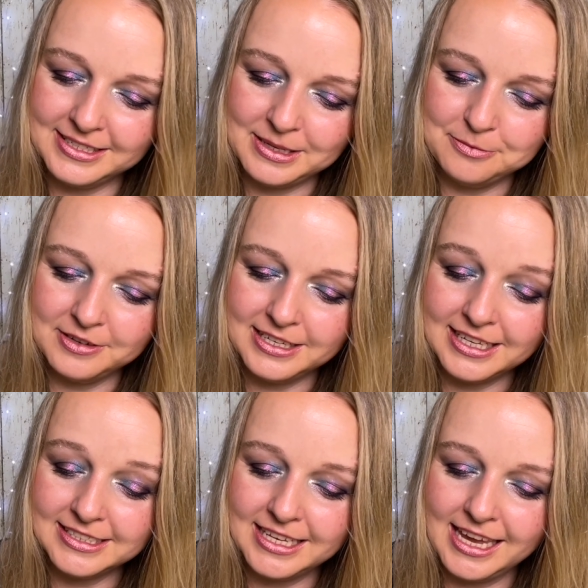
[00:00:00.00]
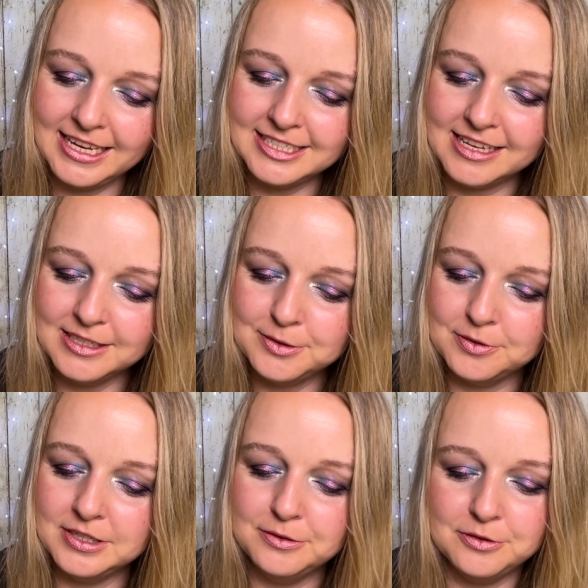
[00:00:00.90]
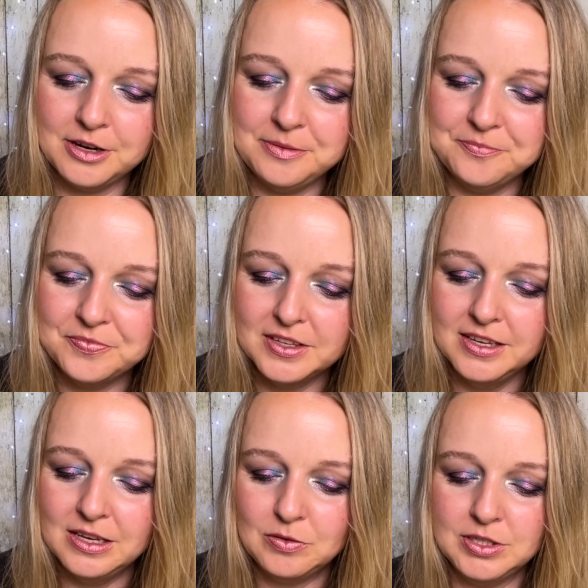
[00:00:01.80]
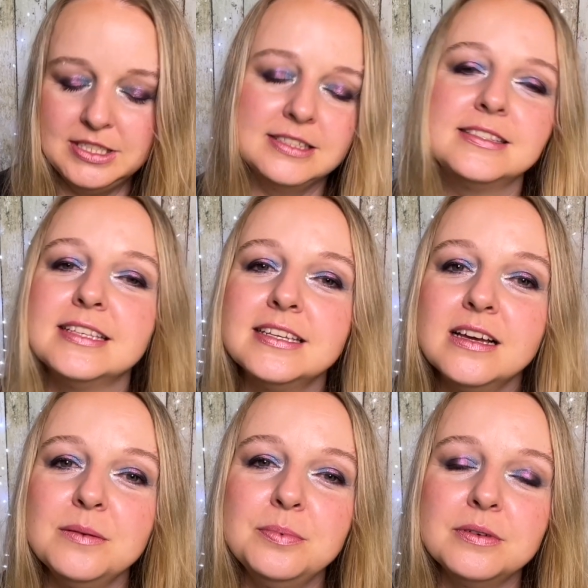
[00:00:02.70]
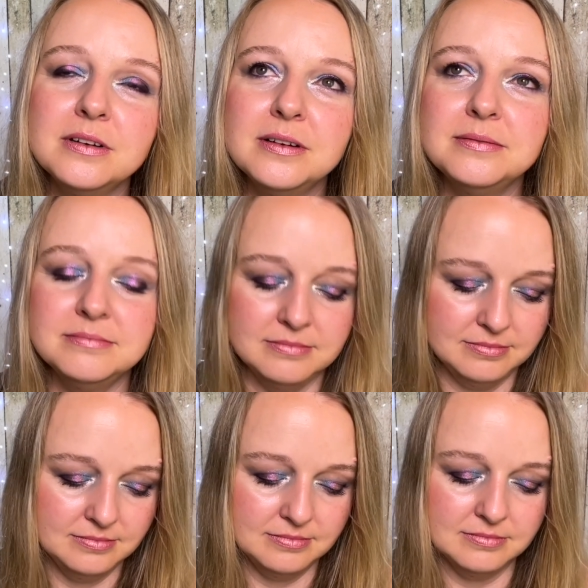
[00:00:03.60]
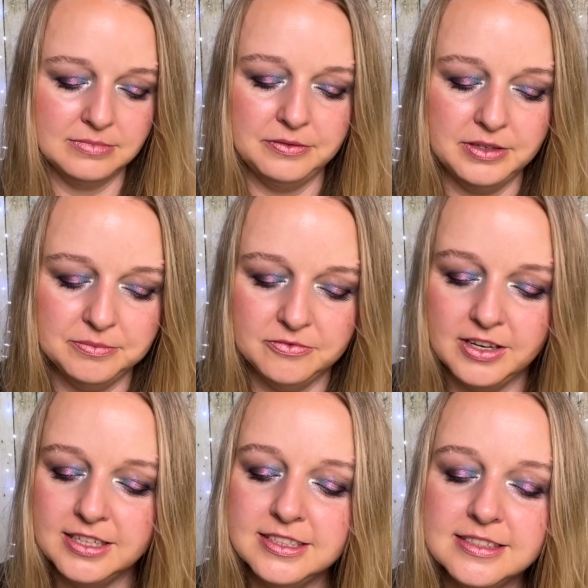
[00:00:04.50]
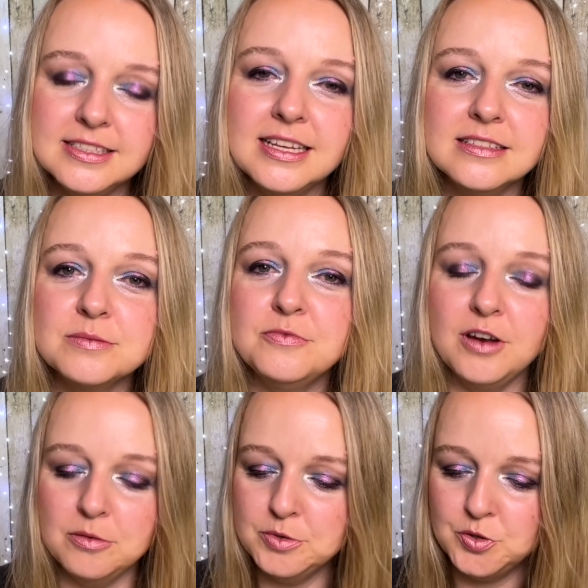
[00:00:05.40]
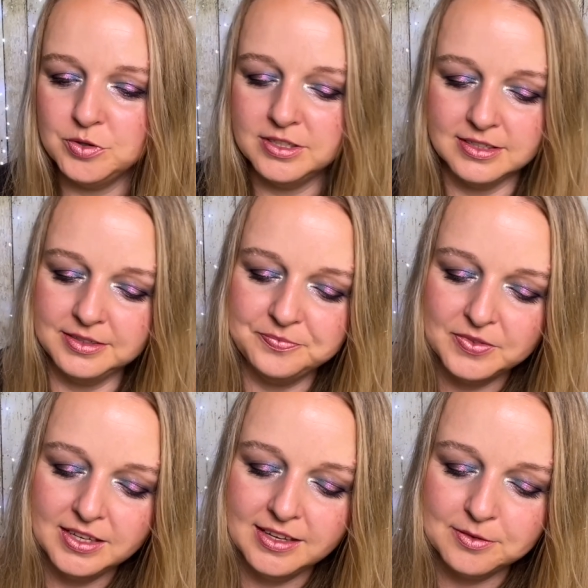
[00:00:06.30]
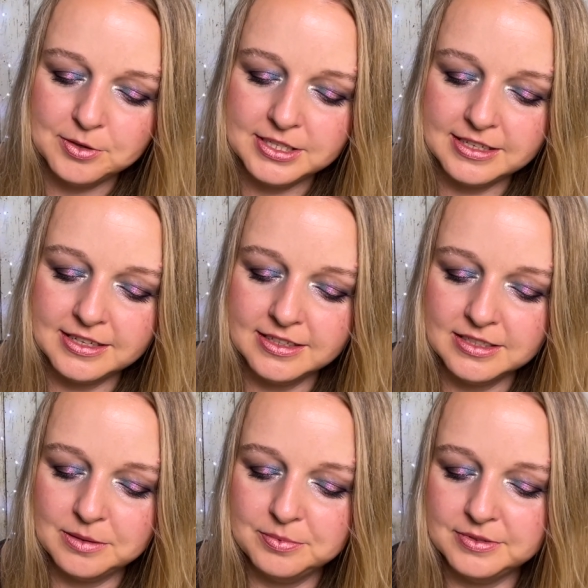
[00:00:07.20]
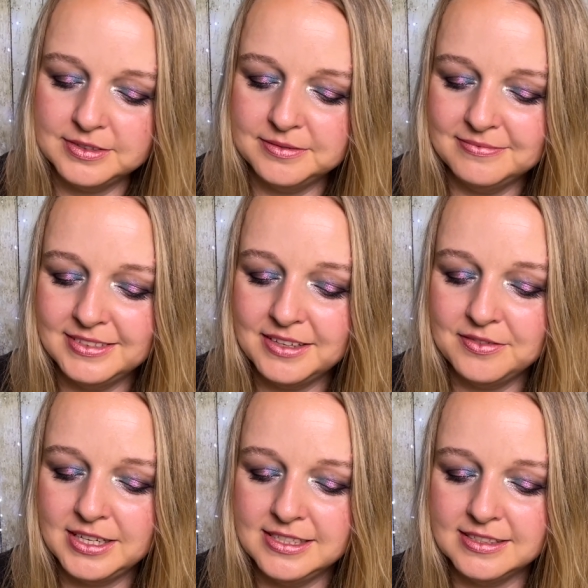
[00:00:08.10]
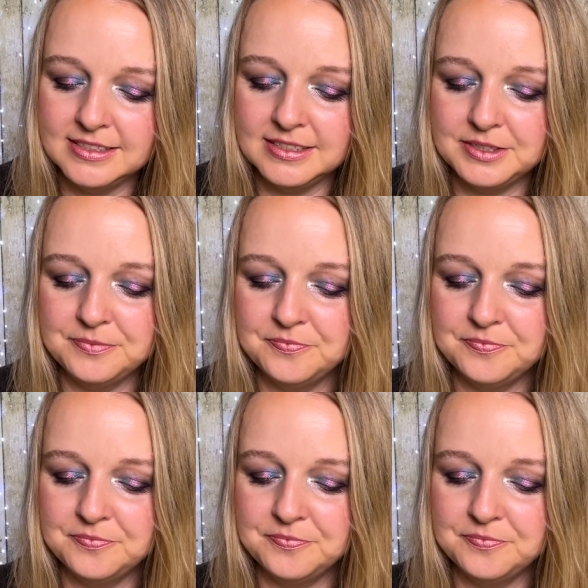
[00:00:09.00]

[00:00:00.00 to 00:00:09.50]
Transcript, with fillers: dem Fall, ich hatte echt Angst vor den Farben, wo ich das gesehen habe. Ähm, bei wem, wer hat jetzt die ganzen Pflaumetöne drin? Wo ich dann dachte habe, ähm, ja, weiß ich nicht.